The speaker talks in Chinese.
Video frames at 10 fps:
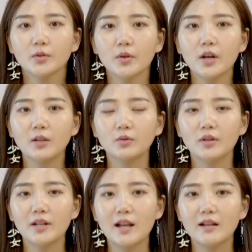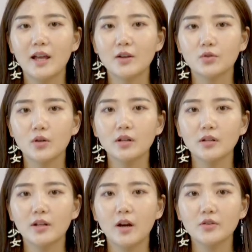对于很多男人来说，
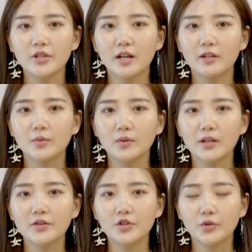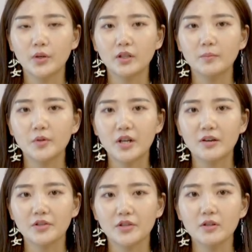撩这样的女人只会得不
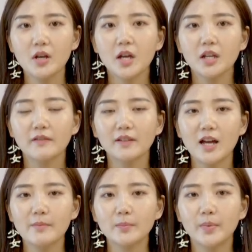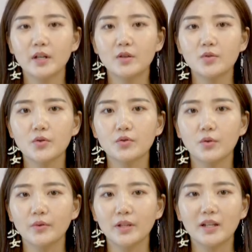偿失，因为他们被人尊
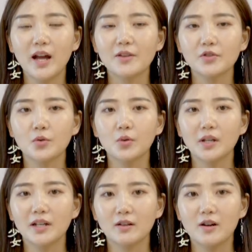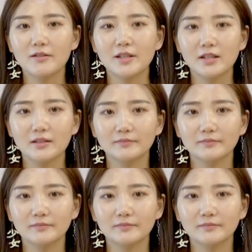重，一看就活得很高级。